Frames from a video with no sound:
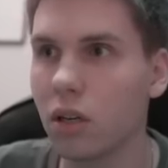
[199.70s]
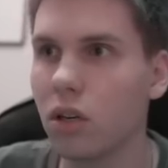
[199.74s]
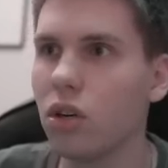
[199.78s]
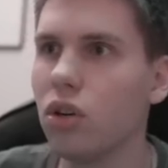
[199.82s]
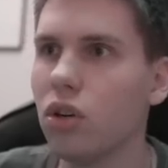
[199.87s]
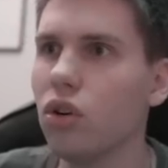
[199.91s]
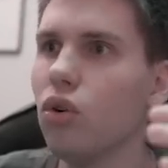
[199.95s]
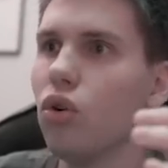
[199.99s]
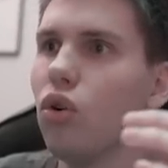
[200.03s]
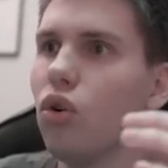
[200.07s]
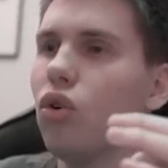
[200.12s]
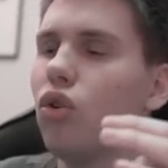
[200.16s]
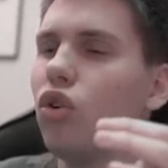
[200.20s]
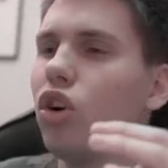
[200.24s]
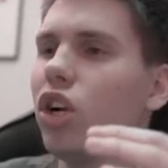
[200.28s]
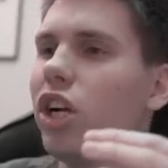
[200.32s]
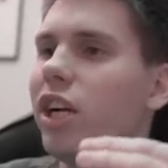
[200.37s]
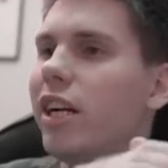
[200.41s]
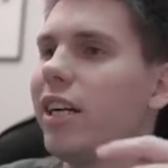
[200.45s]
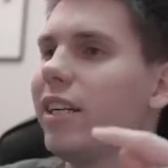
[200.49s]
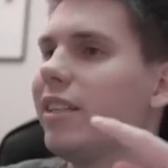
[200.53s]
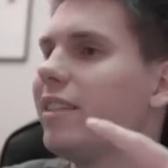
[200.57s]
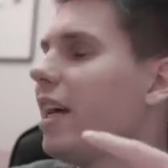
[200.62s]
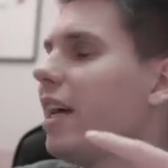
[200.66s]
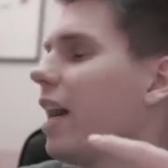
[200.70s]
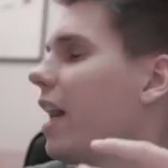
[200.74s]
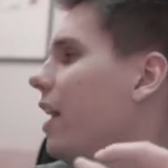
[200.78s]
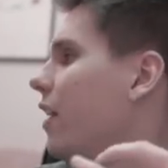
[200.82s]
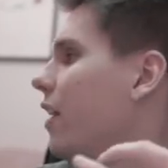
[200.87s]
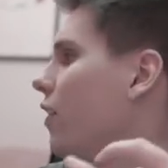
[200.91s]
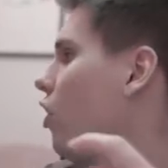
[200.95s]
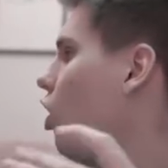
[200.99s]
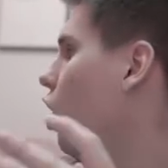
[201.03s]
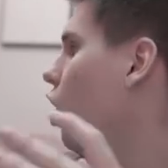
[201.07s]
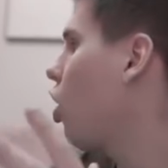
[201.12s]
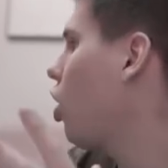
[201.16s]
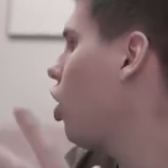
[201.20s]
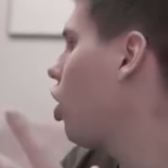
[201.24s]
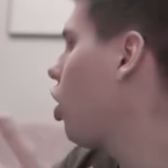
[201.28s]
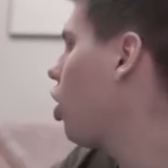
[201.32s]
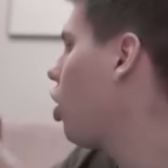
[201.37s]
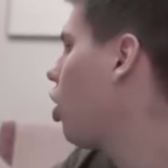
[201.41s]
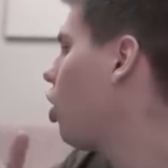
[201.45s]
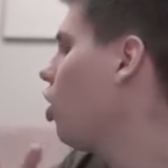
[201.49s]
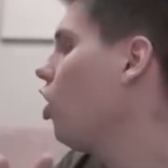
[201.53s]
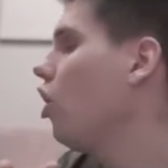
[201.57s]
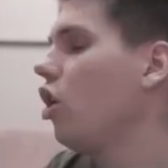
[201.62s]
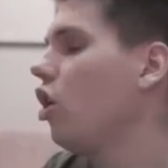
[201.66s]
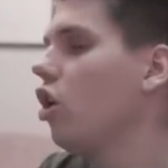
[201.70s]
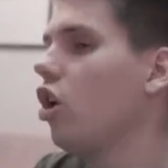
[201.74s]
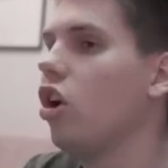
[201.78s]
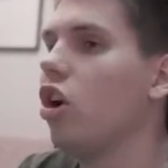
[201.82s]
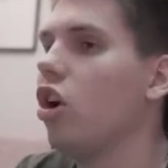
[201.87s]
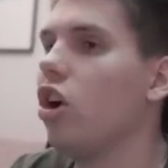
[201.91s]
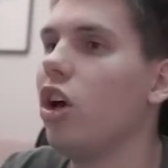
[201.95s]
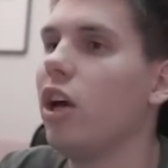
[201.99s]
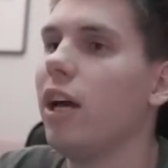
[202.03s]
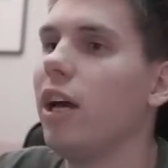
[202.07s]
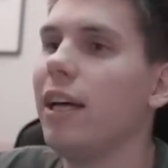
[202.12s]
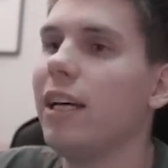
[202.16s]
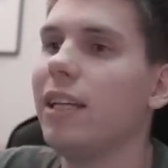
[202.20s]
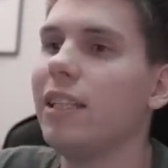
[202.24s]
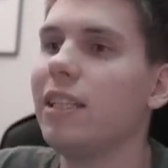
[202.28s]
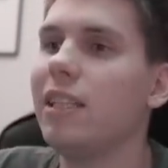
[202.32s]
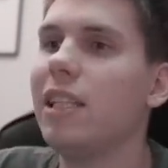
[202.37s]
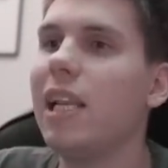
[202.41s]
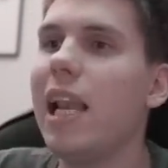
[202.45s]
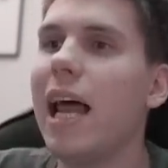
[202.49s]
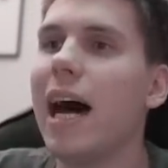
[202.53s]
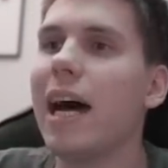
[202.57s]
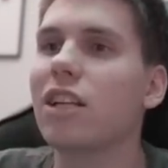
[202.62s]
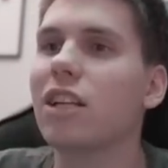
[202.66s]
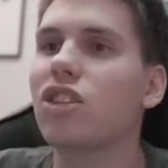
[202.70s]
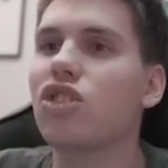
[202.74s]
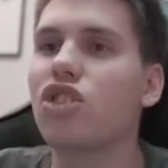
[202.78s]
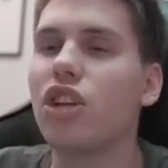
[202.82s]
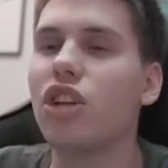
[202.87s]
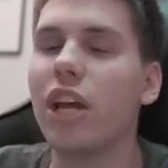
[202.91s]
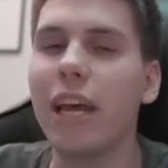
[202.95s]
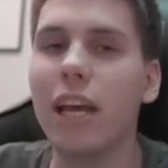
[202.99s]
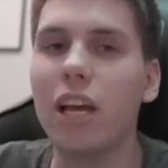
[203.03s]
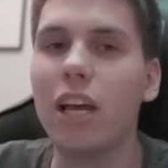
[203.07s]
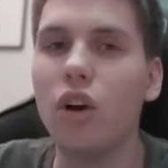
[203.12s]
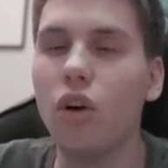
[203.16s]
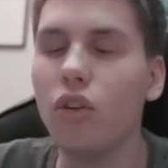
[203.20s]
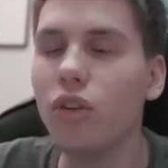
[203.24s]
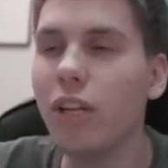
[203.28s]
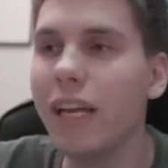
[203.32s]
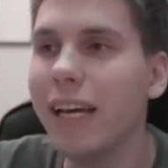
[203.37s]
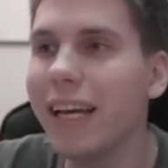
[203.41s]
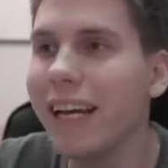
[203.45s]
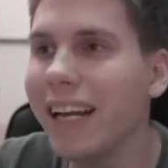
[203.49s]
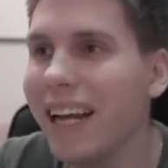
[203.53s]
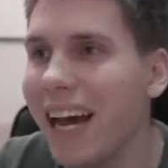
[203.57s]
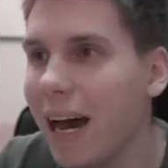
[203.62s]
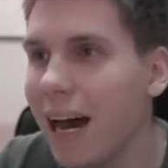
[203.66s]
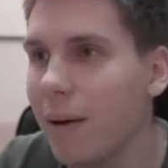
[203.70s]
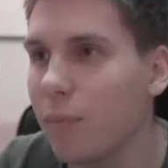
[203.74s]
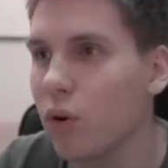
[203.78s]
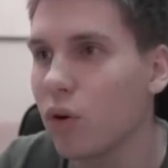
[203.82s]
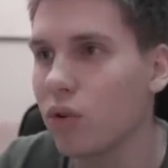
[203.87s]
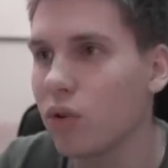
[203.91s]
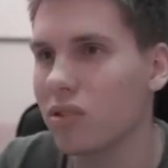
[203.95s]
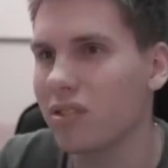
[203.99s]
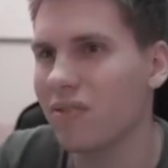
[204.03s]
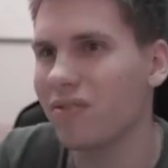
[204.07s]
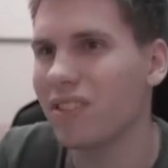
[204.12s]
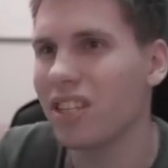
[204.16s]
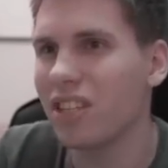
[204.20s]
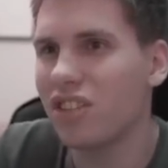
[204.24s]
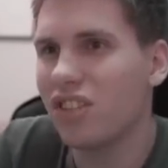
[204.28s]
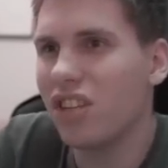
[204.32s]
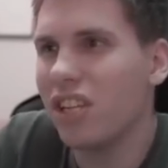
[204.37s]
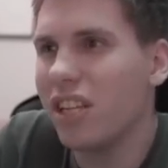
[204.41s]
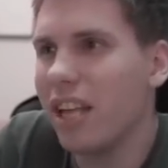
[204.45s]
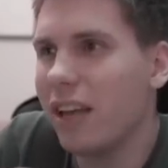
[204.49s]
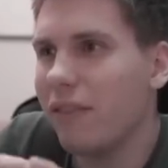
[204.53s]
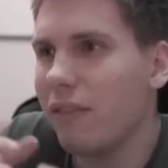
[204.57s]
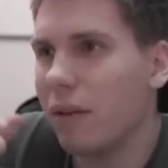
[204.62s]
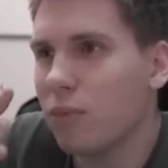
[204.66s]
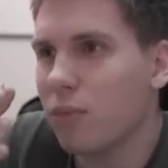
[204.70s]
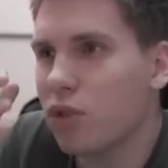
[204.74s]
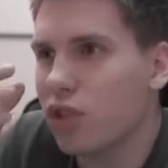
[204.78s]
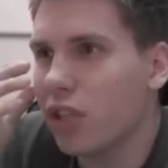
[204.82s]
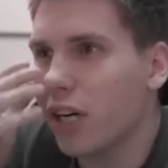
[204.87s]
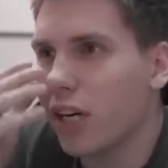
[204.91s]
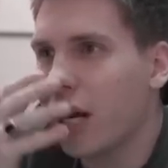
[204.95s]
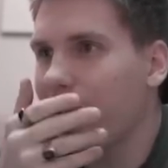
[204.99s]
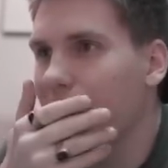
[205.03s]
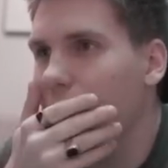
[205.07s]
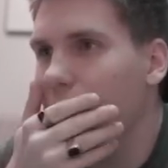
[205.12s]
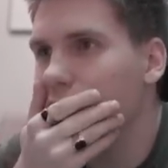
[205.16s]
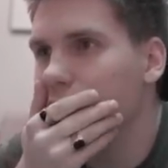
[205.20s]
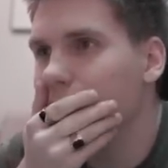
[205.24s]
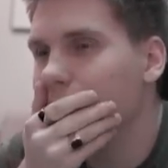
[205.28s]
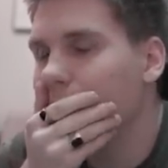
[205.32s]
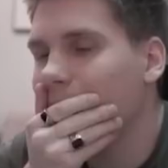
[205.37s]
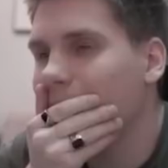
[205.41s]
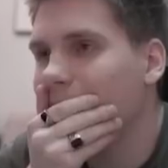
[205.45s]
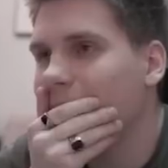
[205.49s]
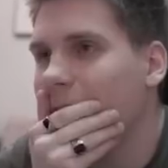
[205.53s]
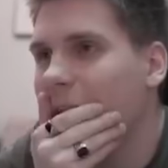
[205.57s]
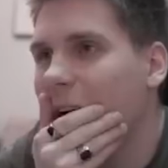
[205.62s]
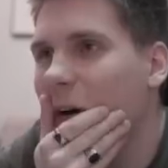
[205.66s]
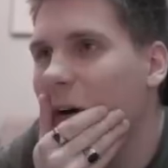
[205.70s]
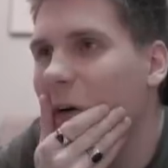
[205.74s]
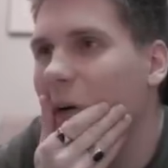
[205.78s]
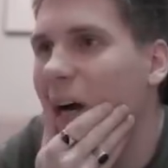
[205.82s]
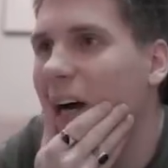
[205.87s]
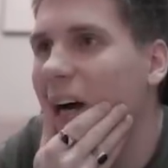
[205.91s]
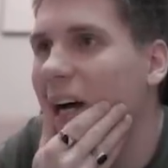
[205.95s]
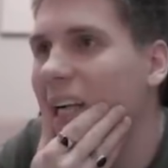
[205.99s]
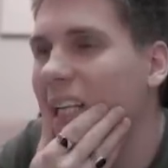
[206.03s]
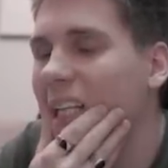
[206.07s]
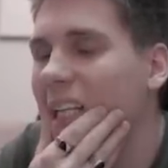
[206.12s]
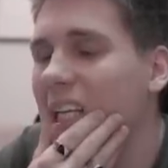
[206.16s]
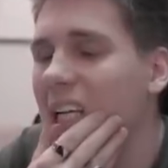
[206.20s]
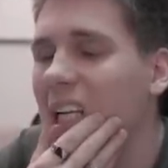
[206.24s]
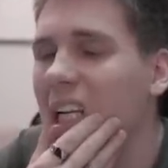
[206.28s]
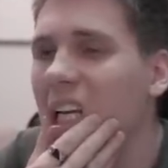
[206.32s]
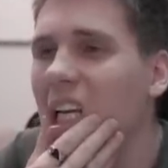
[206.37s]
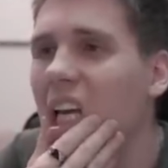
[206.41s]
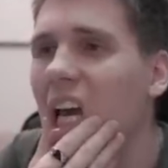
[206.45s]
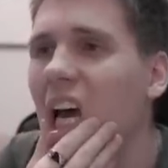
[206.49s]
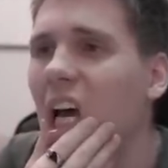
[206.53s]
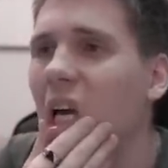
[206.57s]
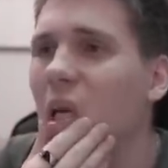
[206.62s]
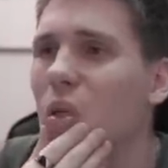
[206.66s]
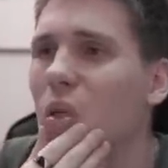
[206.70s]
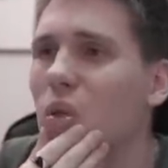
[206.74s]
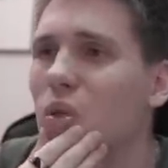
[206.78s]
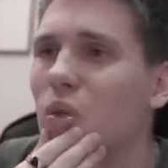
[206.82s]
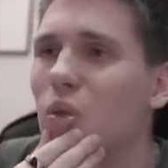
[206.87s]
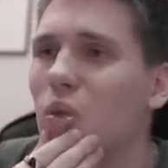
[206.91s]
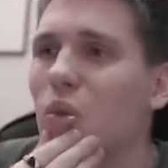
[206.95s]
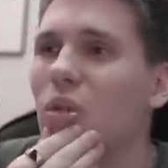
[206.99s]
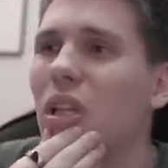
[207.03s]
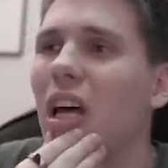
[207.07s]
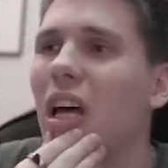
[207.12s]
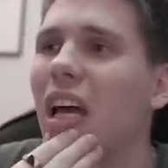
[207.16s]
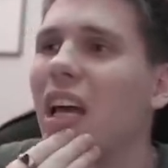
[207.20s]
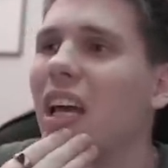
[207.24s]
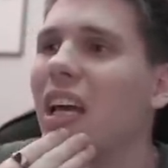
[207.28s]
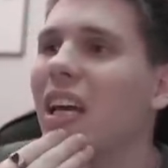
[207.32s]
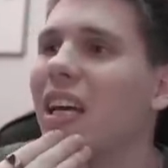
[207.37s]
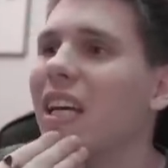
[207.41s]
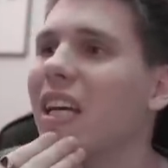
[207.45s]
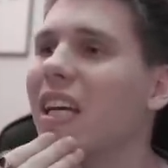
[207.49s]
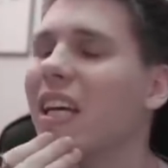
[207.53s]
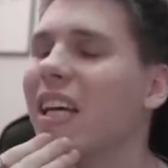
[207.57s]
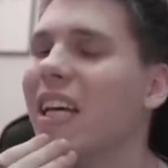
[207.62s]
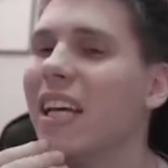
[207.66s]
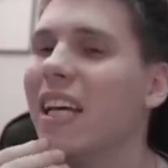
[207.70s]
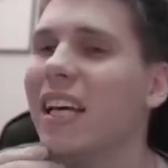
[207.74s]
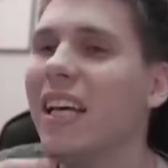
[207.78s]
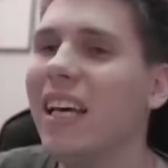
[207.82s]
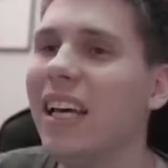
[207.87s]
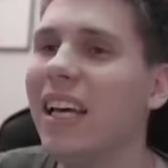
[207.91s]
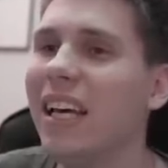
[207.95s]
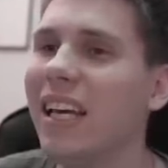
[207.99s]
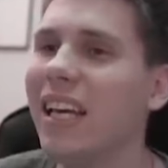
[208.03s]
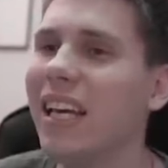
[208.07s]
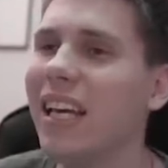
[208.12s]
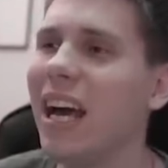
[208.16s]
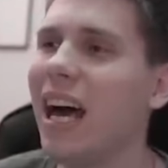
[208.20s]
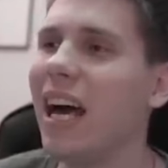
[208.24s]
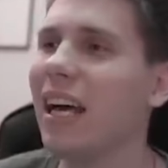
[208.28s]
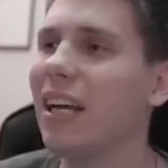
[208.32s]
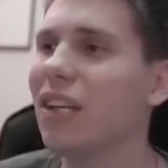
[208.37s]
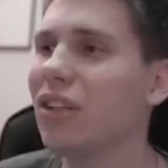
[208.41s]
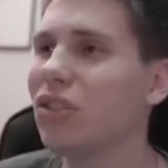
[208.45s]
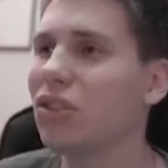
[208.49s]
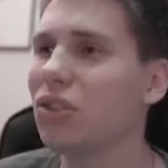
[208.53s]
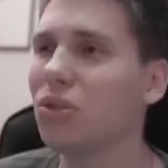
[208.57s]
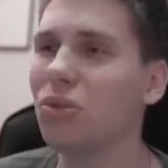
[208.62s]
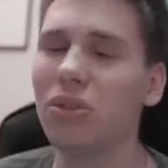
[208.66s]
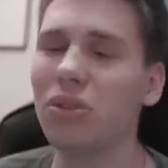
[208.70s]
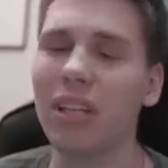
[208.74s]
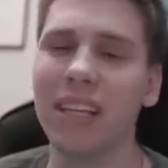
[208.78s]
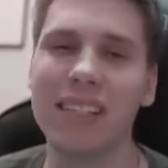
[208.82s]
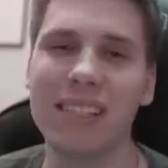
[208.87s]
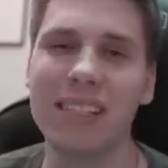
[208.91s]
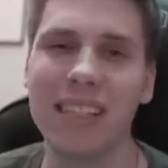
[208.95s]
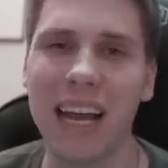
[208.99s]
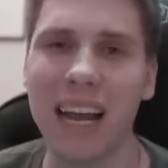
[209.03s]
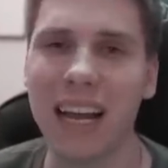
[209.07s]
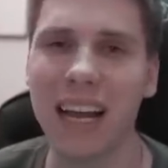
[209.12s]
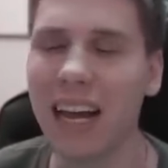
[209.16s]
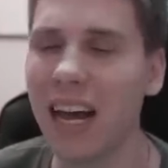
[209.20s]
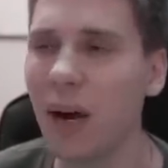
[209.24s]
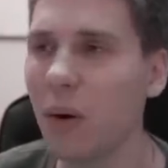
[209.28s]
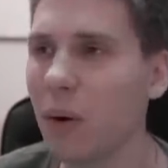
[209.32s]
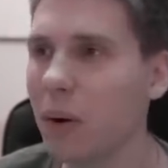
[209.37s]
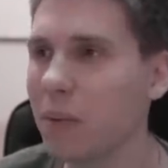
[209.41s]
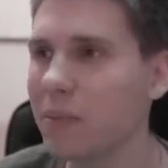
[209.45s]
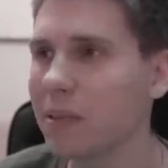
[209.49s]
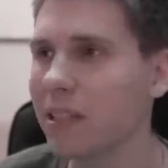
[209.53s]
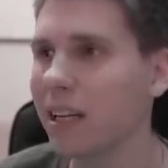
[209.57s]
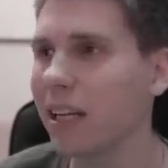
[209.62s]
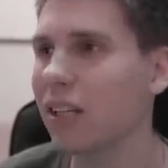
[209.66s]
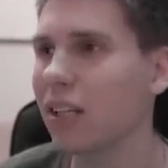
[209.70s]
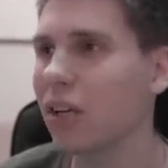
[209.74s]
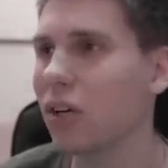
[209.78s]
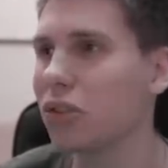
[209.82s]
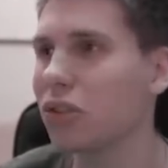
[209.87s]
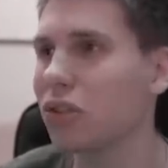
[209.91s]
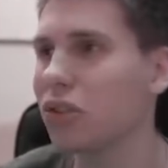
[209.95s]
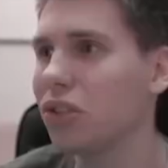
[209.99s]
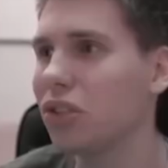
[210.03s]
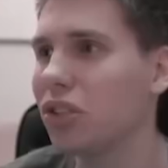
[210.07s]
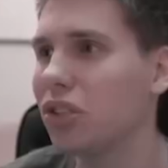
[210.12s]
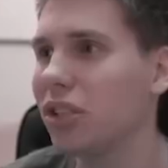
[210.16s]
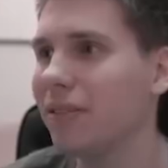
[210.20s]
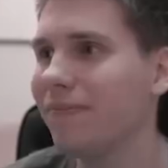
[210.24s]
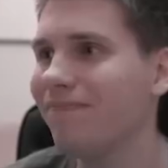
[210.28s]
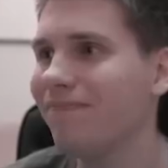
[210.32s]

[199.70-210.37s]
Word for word: Kurde no! Dlaczego nie Ramos? W sensie nie wiem, czy Ramos ma taką kartę, ale ja już tutaj... Ja już tutaj skakałem z radości.